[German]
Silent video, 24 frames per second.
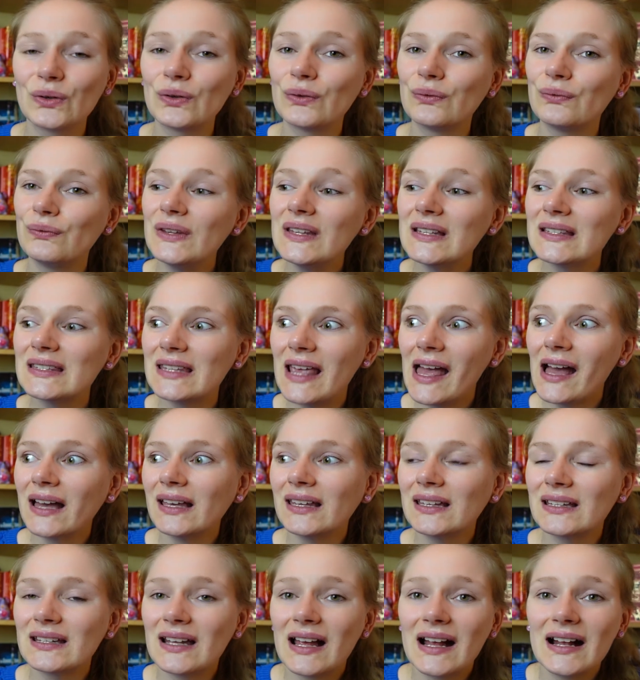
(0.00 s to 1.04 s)
und wie
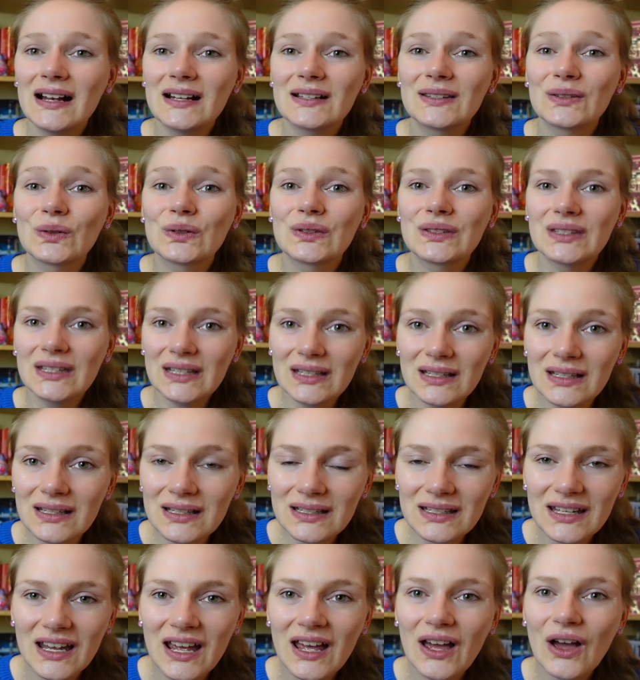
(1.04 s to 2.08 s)
Serien halt so
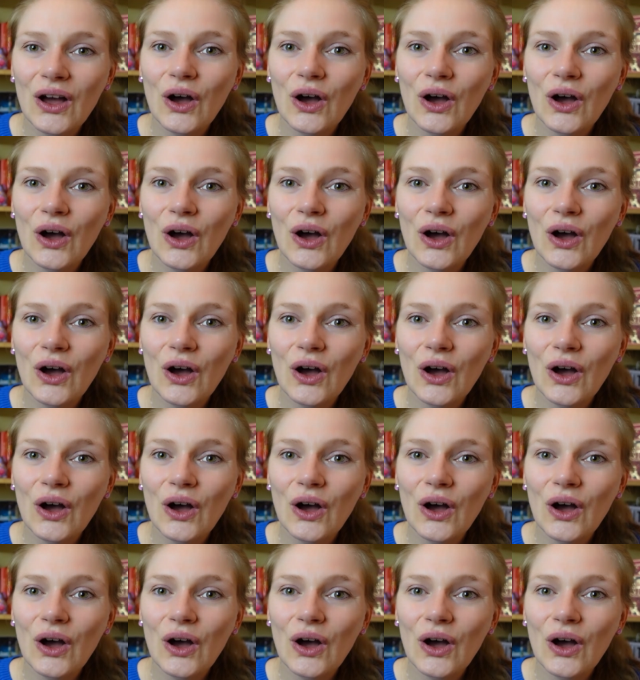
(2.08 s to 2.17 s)
sind,